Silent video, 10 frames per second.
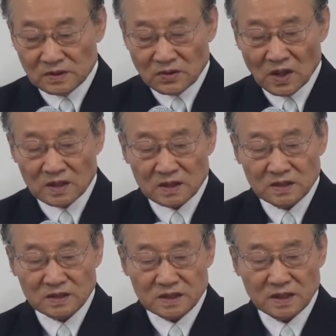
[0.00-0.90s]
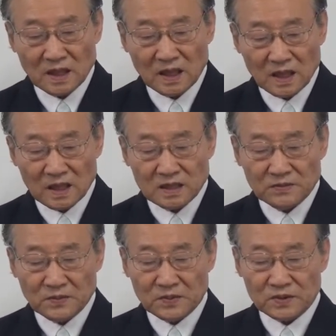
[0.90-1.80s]
또한 그것이
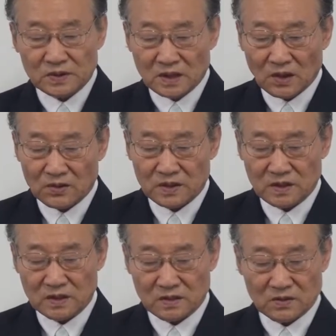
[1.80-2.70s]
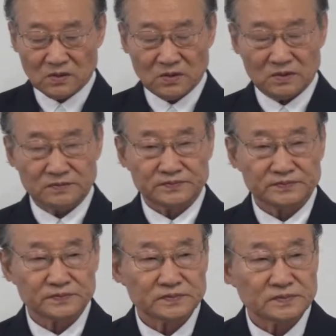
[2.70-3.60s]
하나님으로부터 나온 일이었고
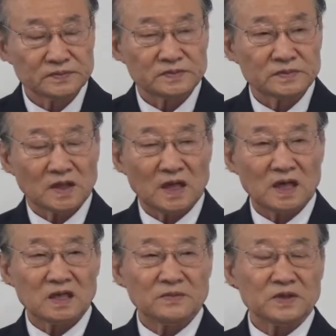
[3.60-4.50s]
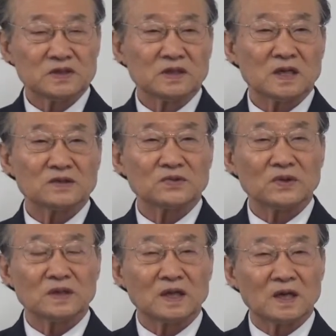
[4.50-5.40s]
하나님의 선한
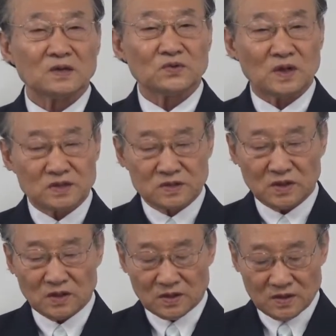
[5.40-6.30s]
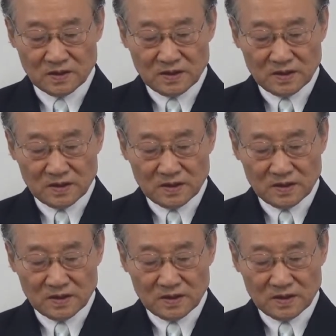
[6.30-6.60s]
손이 나를 도와서